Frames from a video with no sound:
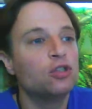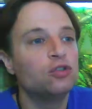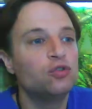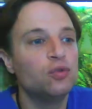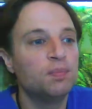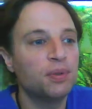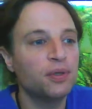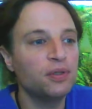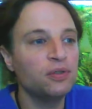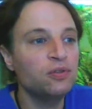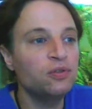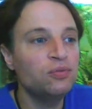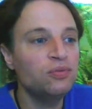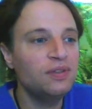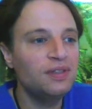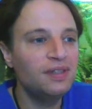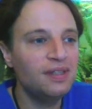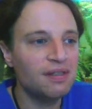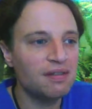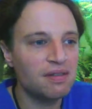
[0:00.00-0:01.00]
de prendre
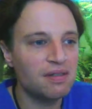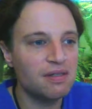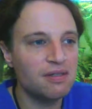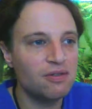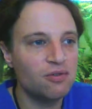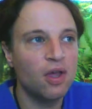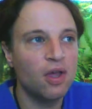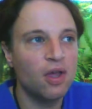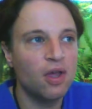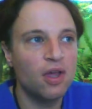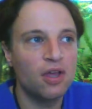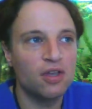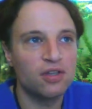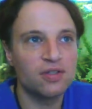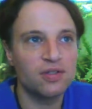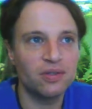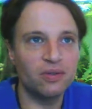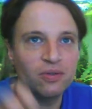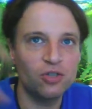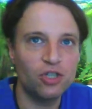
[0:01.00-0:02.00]
une décision
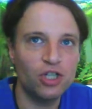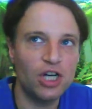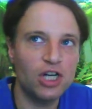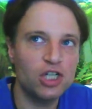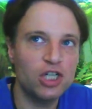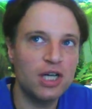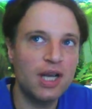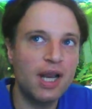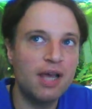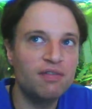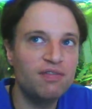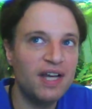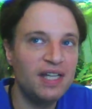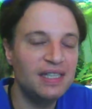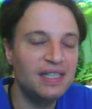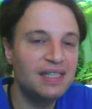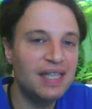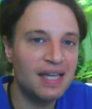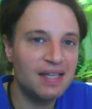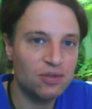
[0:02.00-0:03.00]
sans chercher la
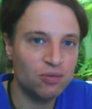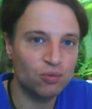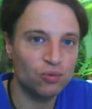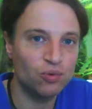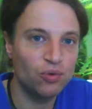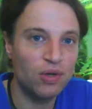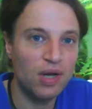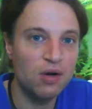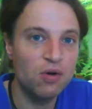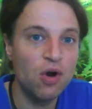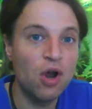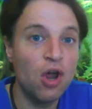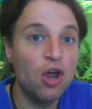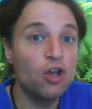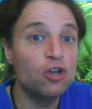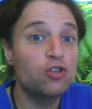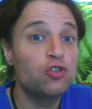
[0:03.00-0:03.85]
validation de là-haut,